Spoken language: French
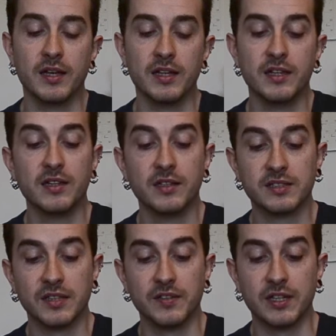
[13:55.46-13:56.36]
Et
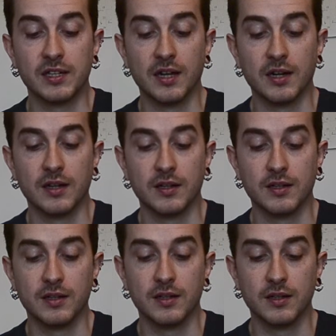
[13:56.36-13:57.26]
ça va être
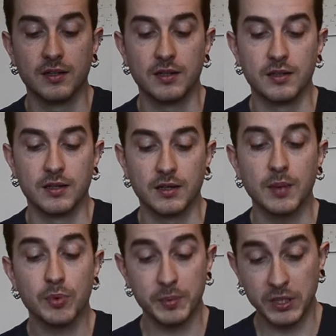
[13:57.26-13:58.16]

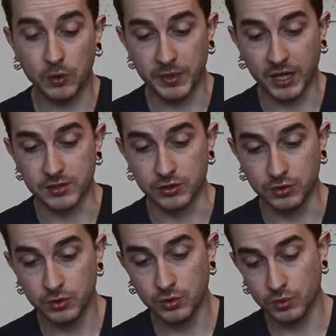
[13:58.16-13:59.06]
la, première
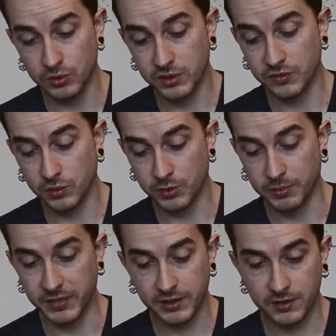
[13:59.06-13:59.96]
opération où ils vont me
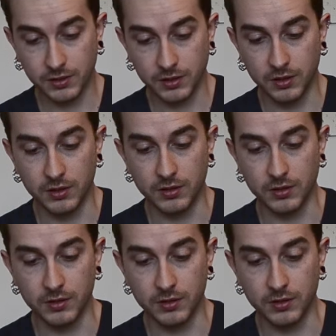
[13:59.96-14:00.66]
mettre euh,